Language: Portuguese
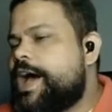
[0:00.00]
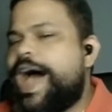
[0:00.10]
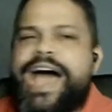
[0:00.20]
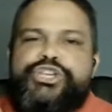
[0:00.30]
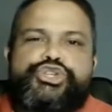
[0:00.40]

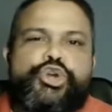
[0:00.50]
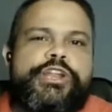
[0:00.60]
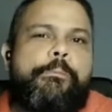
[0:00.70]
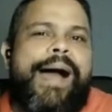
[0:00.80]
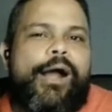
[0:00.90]
Ah, a
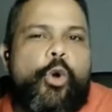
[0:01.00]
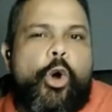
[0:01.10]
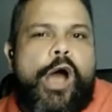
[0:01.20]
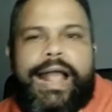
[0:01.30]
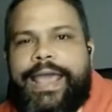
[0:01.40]
Sony
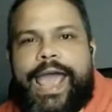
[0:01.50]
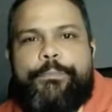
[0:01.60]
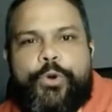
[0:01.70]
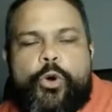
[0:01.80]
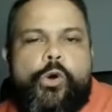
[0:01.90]
pagou a
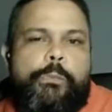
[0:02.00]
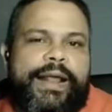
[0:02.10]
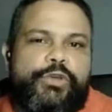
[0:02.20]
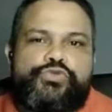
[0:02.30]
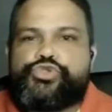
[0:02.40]
Capcom
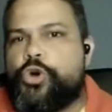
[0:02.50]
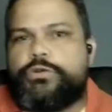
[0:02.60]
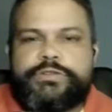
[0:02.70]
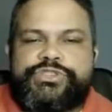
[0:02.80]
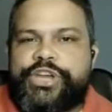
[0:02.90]
para que o
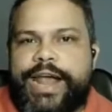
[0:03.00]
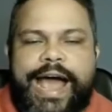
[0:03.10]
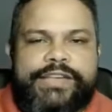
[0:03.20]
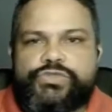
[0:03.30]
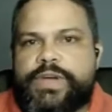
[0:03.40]
jogo não
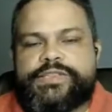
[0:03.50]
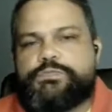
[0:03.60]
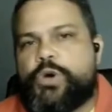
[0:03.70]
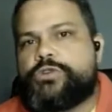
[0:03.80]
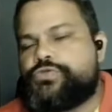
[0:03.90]
chegasse do
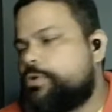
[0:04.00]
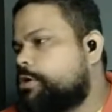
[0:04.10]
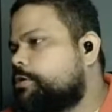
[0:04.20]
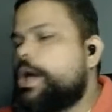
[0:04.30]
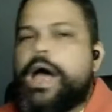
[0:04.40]
Xbox
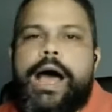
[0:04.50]
One.